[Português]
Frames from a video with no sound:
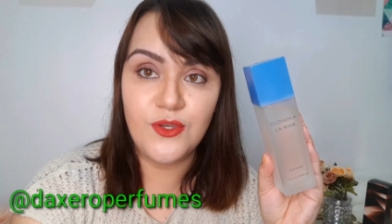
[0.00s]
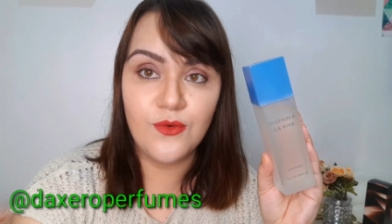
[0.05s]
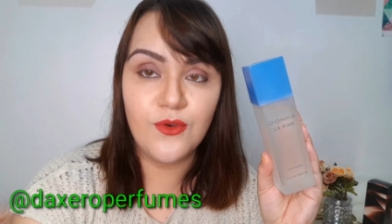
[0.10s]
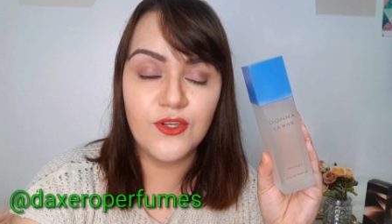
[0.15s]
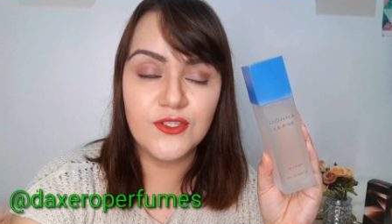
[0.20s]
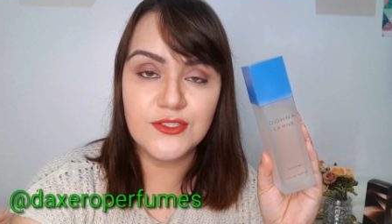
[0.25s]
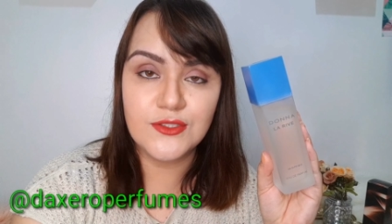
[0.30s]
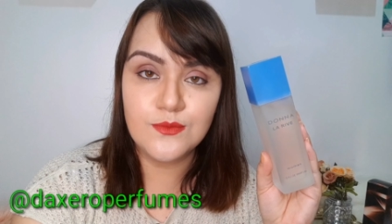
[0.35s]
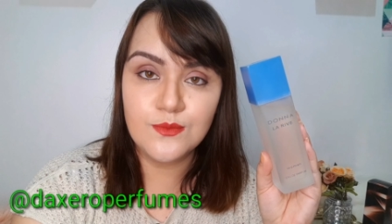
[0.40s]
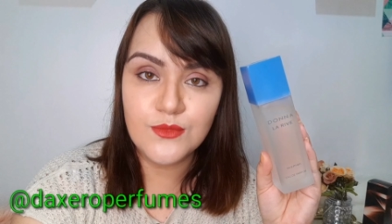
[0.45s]
E eu
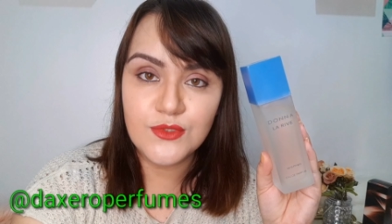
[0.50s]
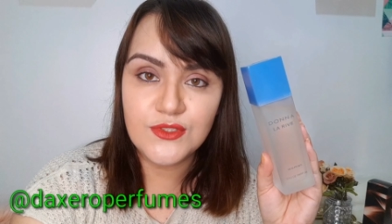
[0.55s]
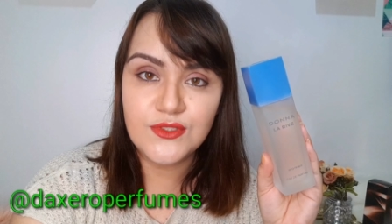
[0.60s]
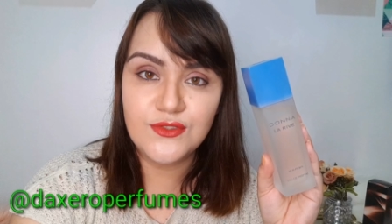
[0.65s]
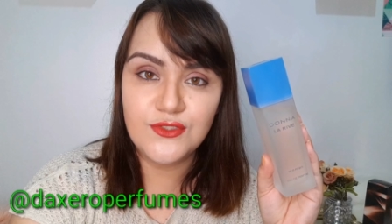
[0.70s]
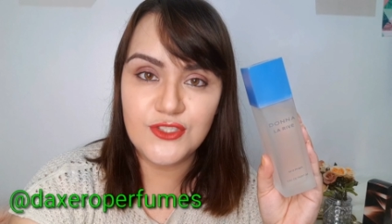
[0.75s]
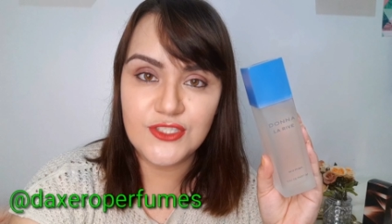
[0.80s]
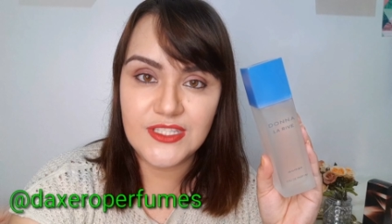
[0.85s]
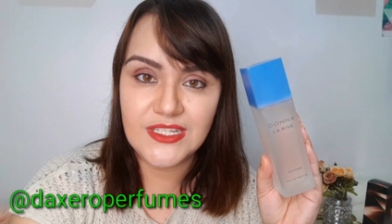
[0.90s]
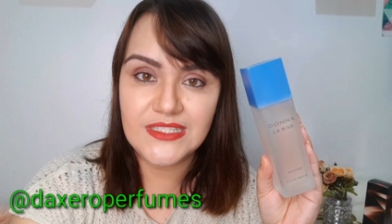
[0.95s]
gosto
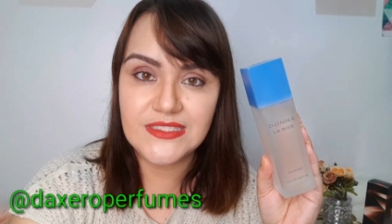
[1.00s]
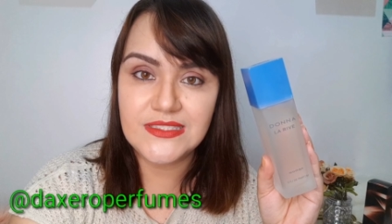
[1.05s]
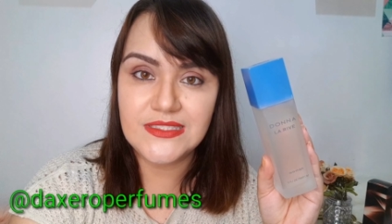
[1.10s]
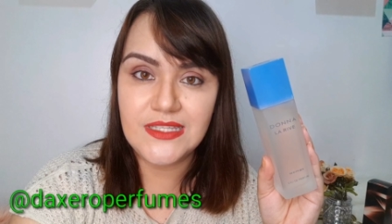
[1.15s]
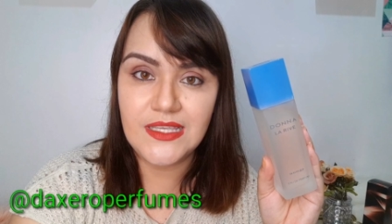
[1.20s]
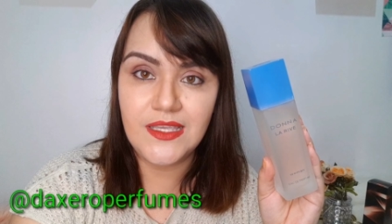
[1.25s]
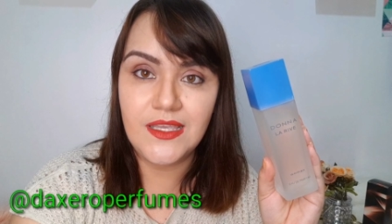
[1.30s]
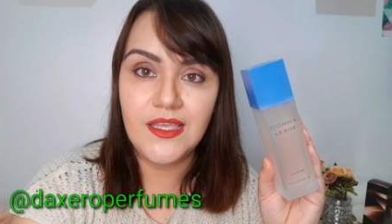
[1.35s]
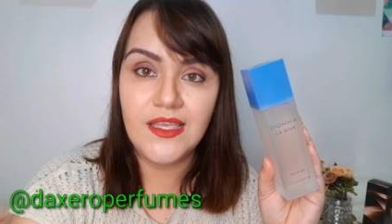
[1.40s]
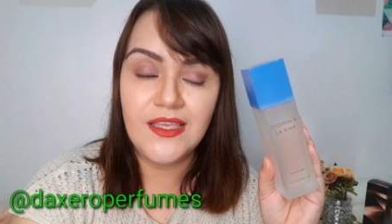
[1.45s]
muito de
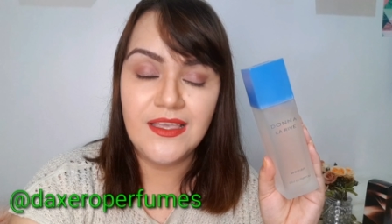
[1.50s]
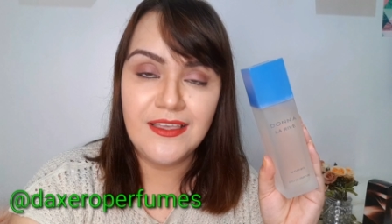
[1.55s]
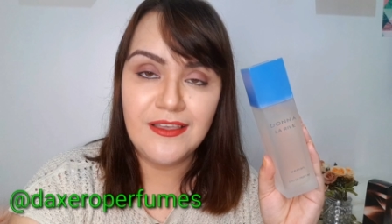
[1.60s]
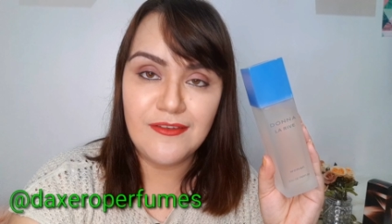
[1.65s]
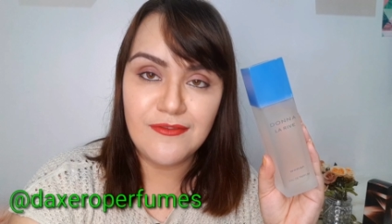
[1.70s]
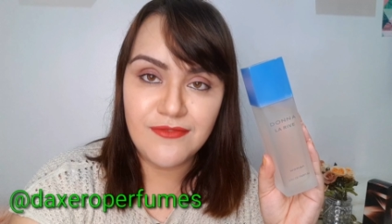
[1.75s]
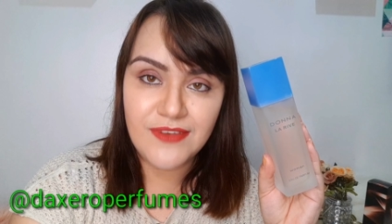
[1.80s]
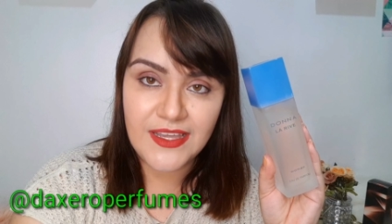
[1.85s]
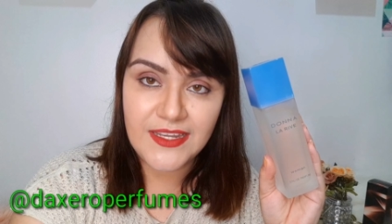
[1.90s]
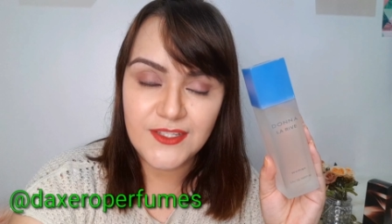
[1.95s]
trazer
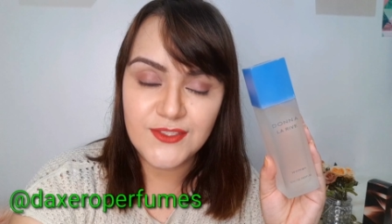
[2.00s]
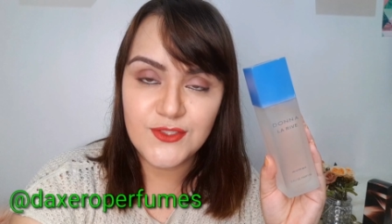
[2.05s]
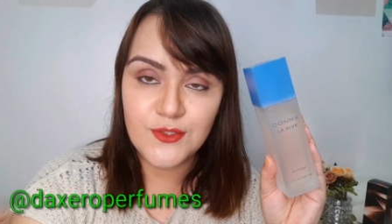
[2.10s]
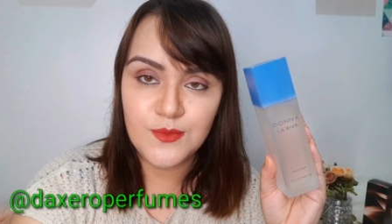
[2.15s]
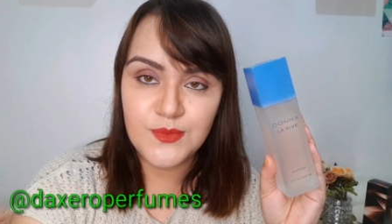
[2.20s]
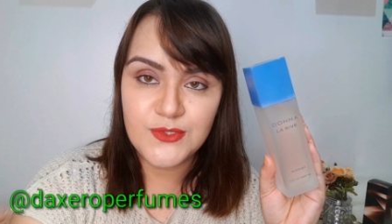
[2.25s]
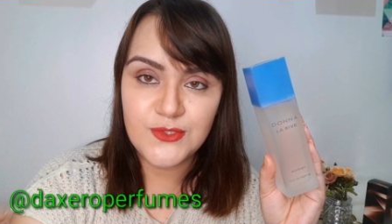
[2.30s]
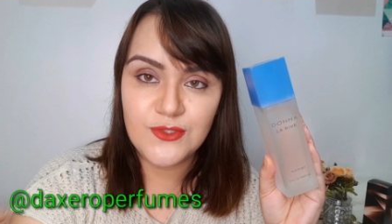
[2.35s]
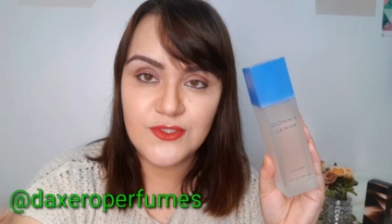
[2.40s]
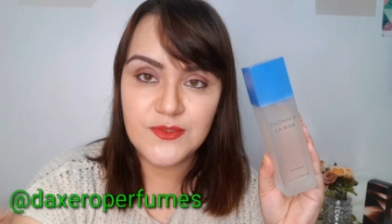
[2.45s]
várias
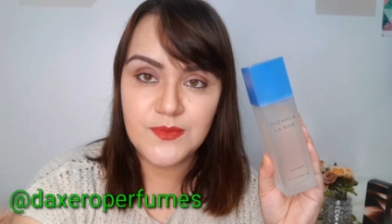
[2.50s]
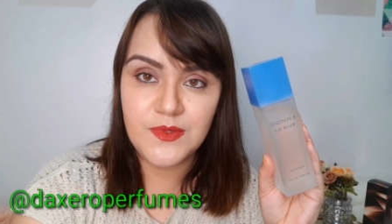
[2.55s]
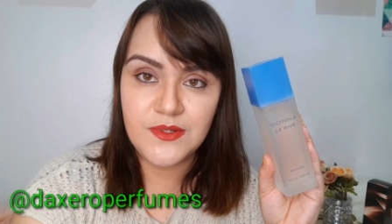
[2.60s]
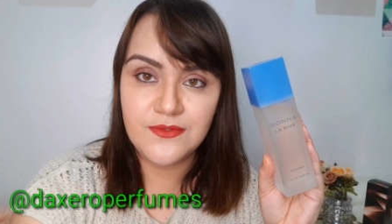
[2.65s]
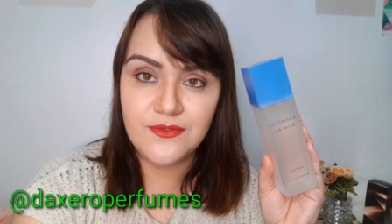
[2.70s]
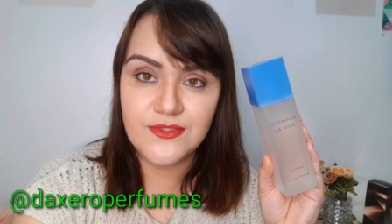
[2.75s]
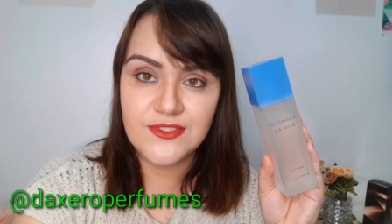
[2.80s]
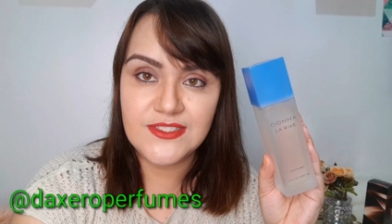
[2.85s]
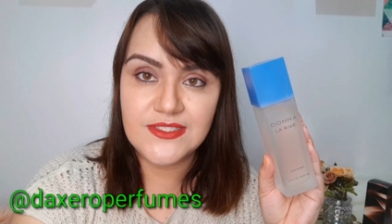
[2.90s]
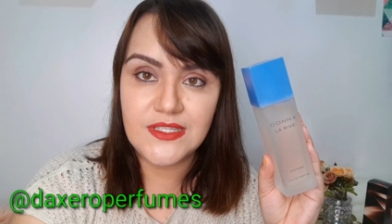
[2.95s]
opções
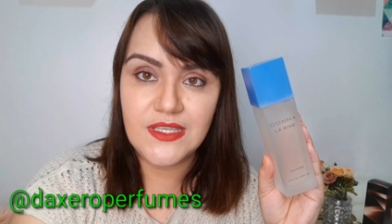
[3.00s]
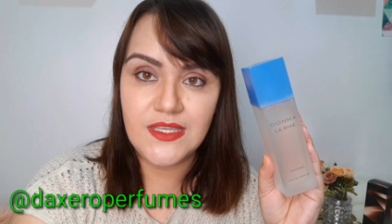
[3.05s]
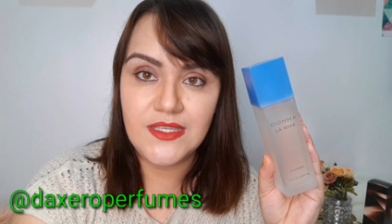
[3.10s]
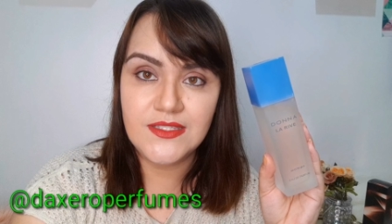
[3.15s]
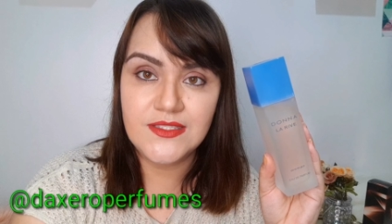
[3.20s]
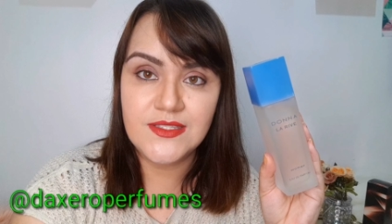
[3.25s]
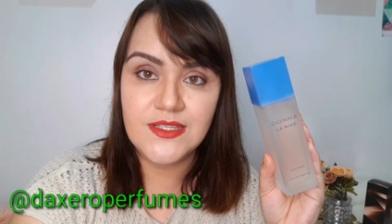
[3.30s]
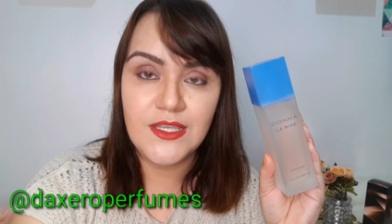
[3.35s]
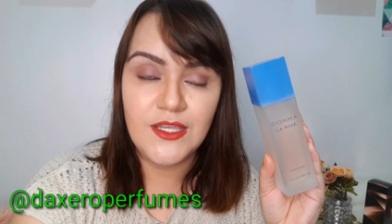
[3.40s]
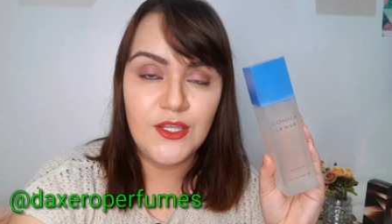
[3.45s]
para
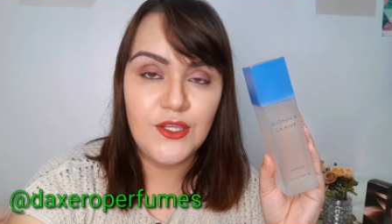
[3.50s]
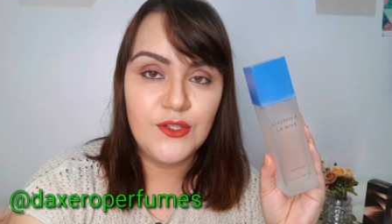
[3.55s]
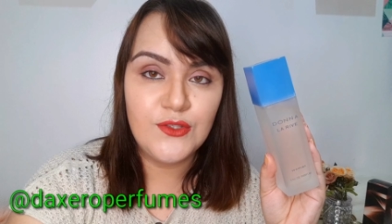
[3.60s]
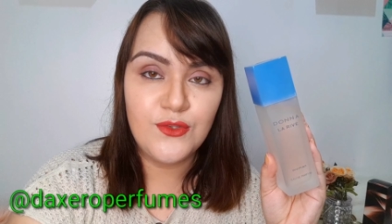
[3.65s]
vocês.